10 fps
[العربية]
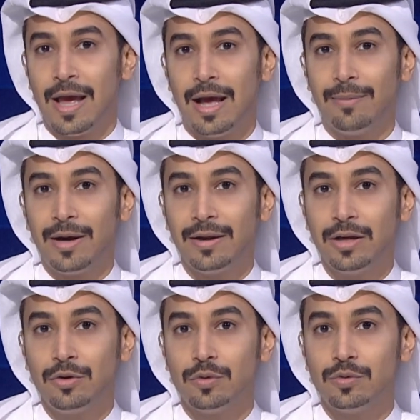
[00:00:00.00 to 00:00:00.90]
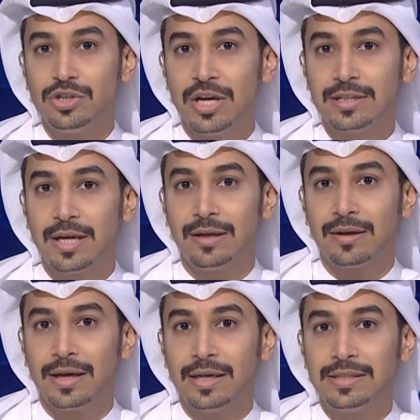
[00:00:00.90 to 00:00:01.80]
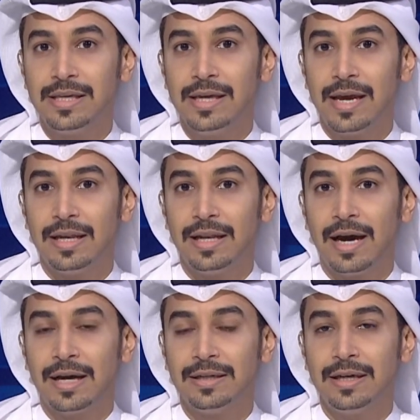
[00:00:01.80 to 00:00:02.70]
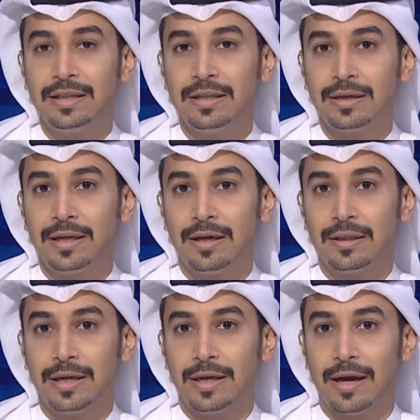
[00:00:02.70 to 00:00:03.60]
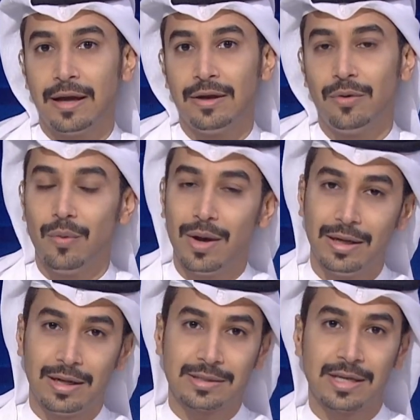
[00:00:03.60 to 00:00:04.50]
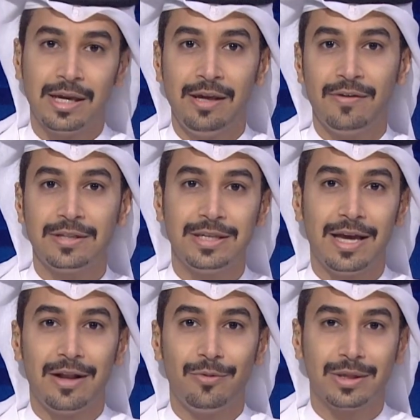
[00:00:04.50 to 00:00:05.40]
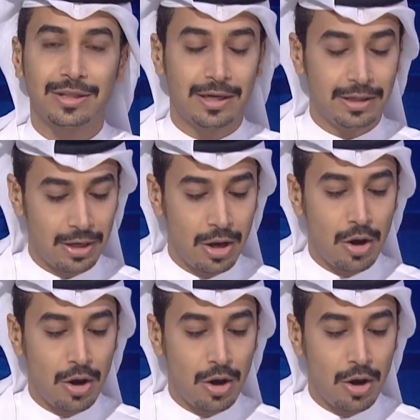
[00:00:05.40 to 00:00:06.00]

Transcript: البحرين وجهة رئيسية للأحداث الرياضية وإلى صحيفة الوطن